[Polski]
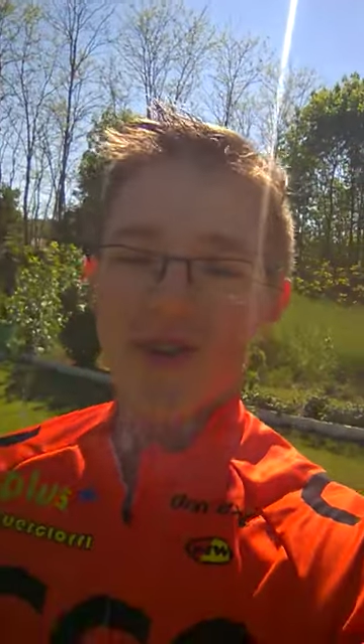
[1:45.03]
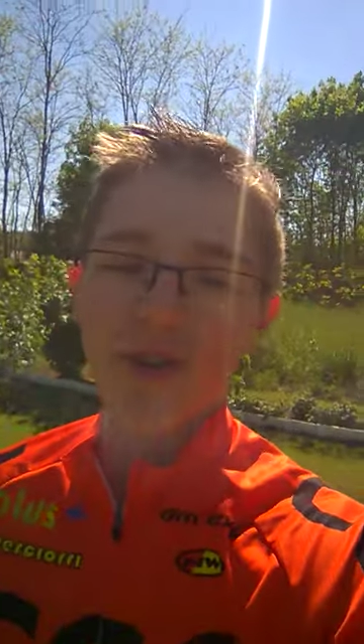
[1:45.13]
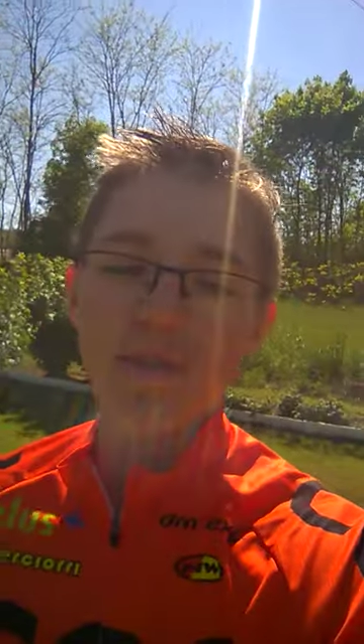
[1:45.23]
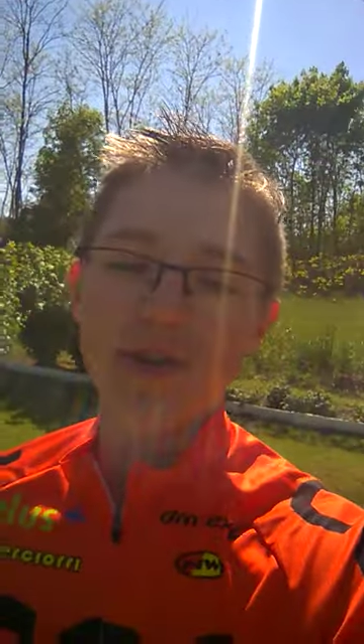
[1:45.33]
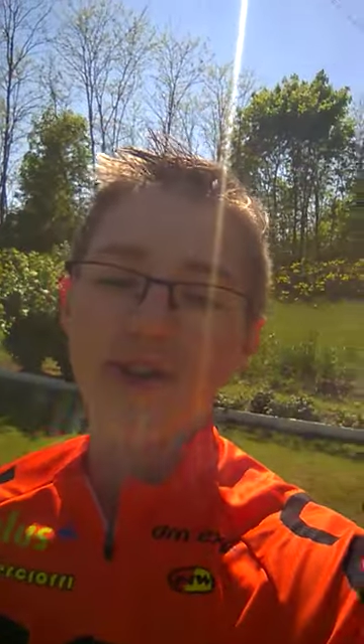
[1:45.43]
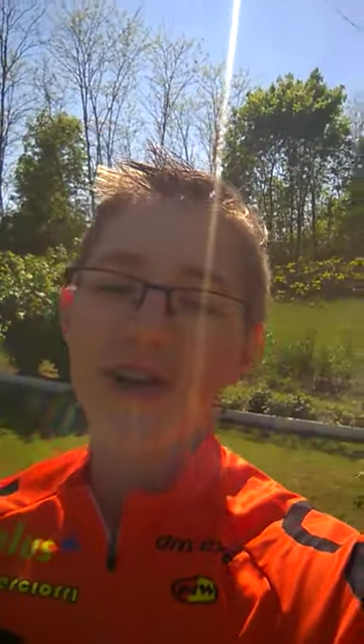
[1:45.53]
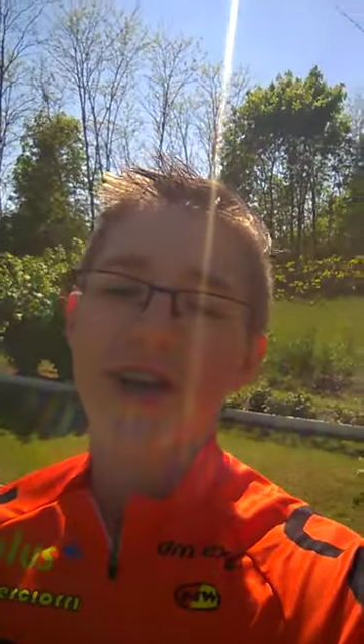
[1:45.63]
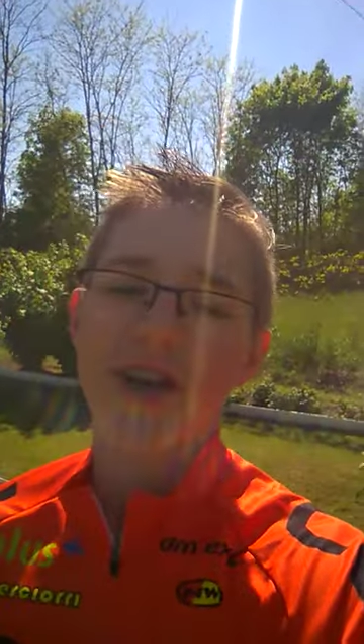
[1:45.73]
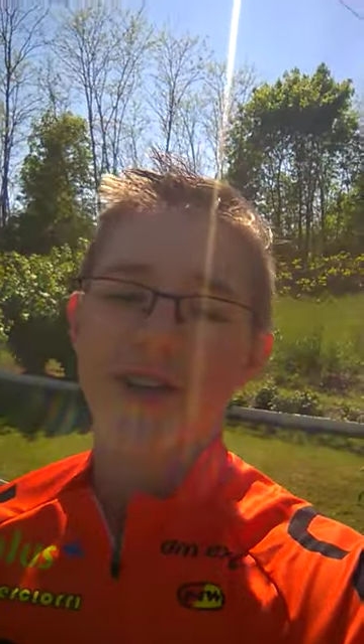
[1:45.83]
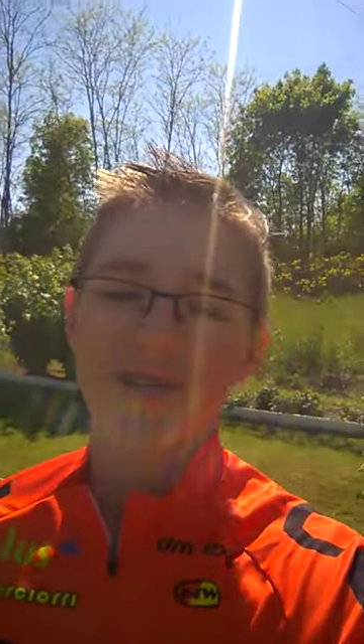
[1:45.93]
Do
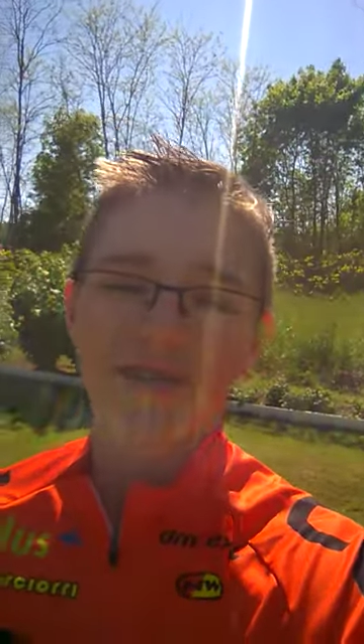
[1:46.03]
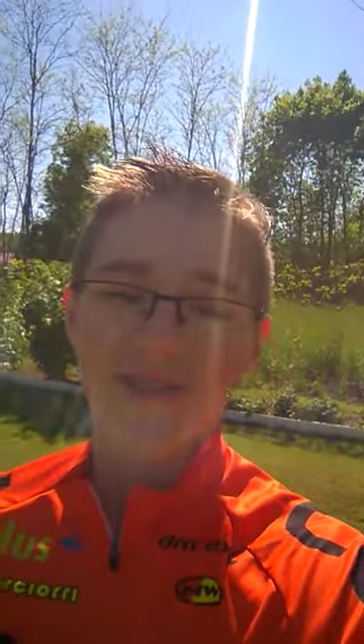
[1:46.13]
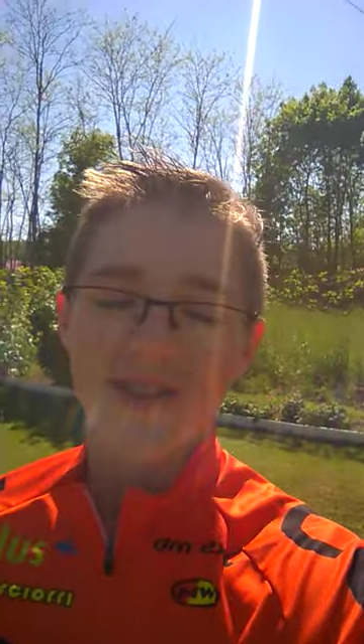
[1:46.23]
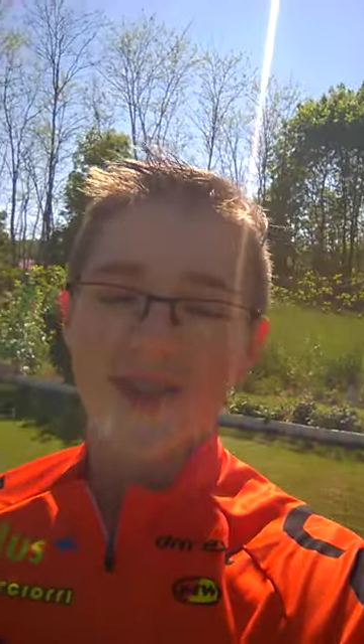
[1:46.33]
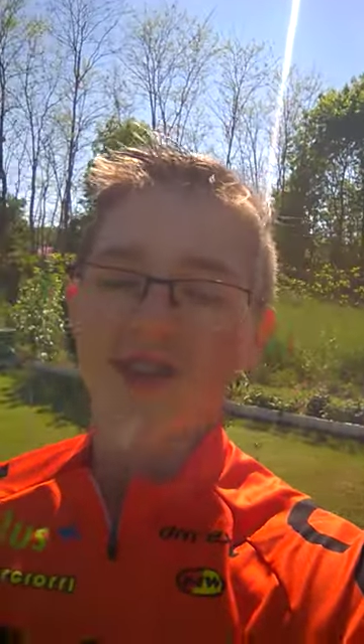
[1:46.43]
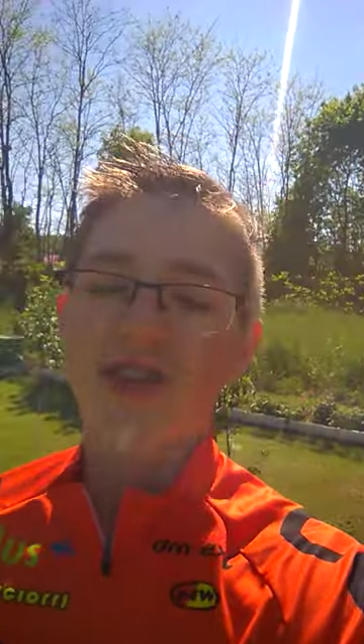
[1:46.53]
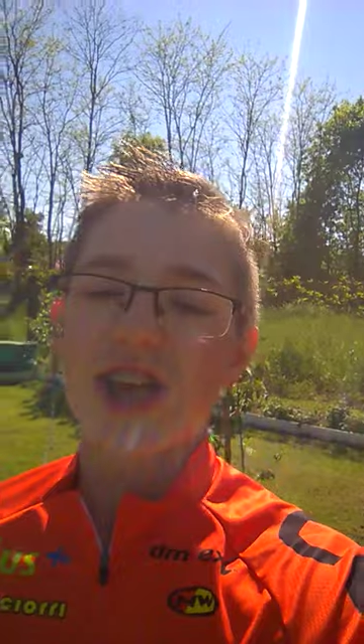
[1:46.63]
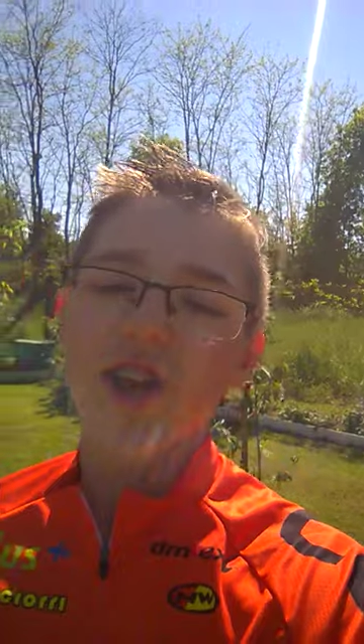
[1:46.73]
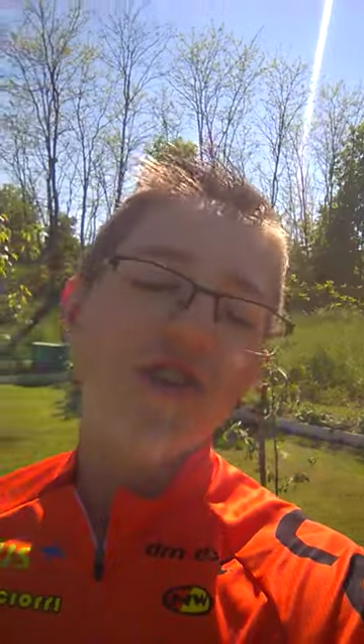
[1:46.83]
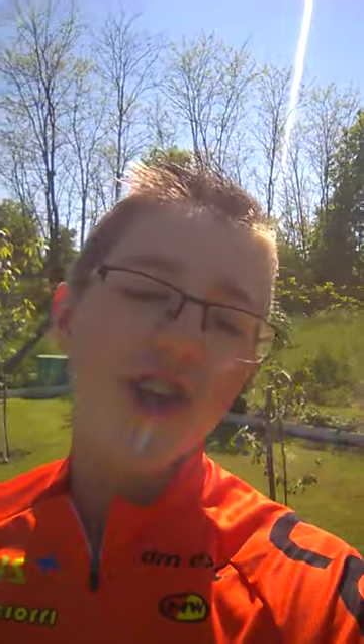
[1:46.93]
zobaczenia.
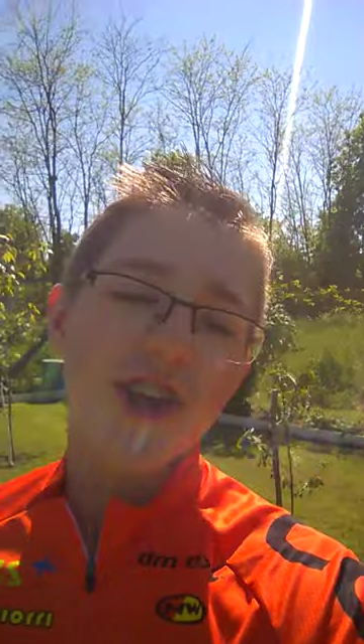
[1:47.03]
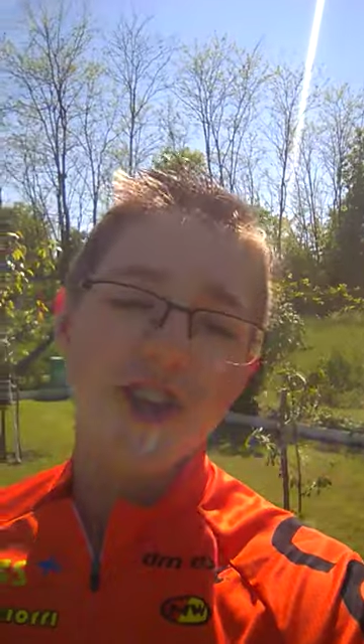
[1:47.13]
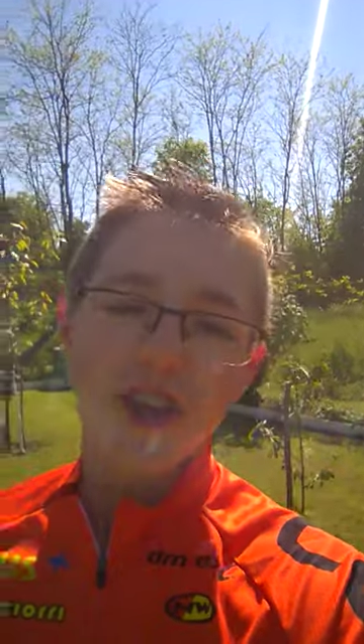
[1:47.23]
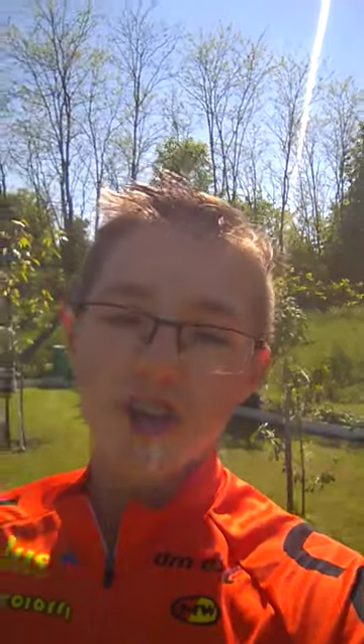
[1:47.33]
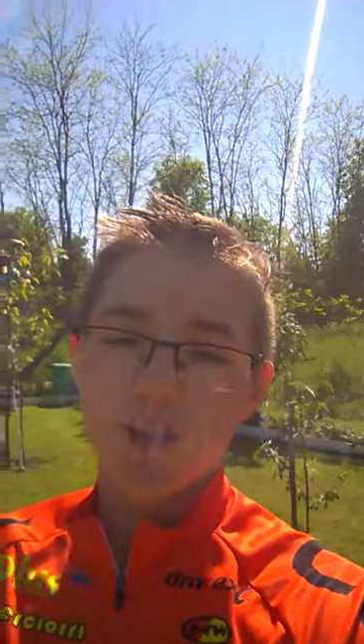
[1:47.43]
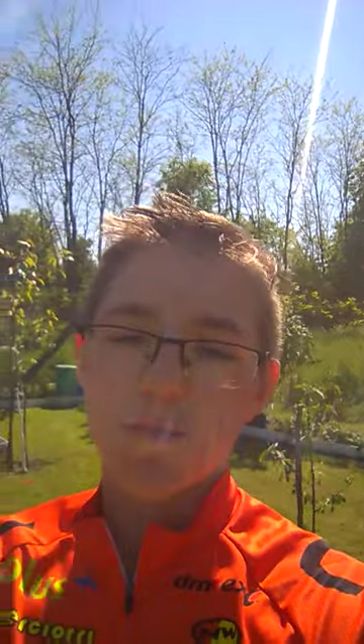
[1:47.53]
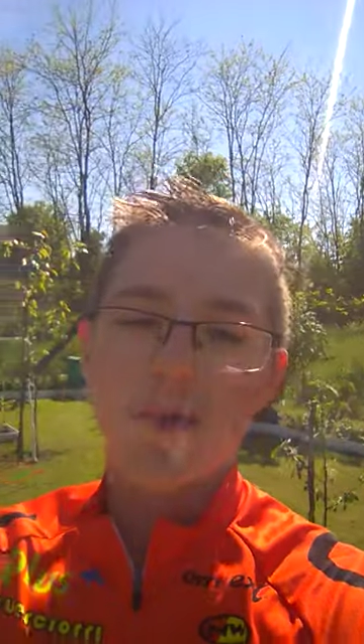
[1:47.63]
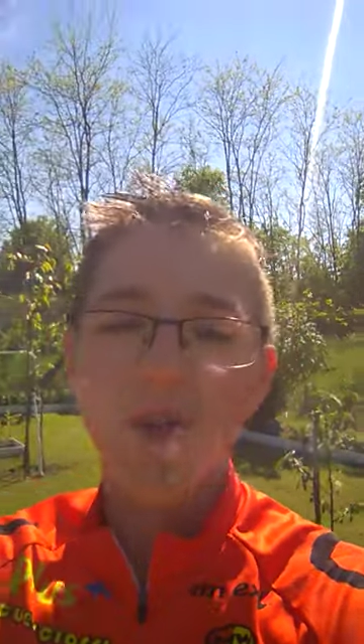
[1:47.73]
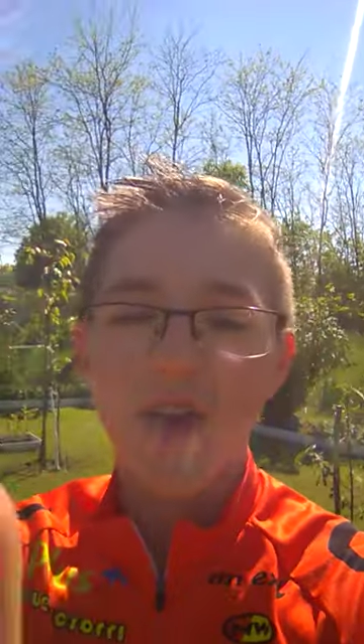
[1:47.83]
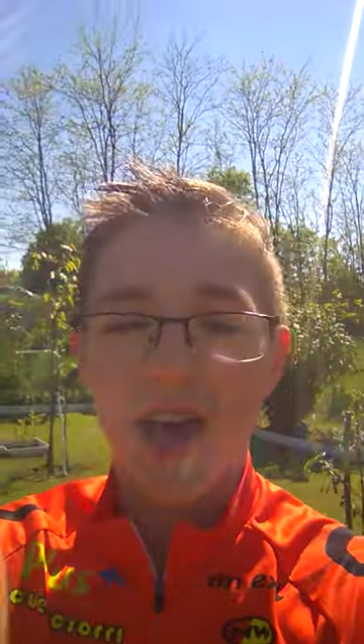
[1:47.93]
Na razie
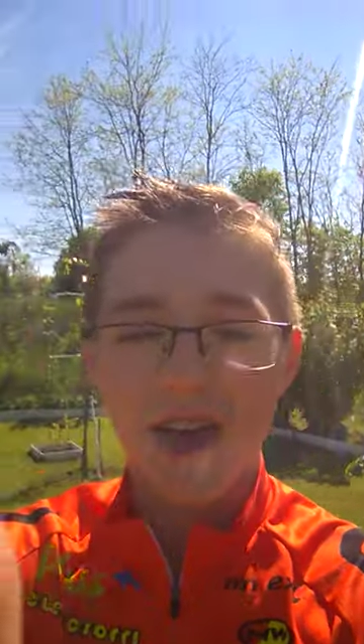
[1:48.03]
i pion.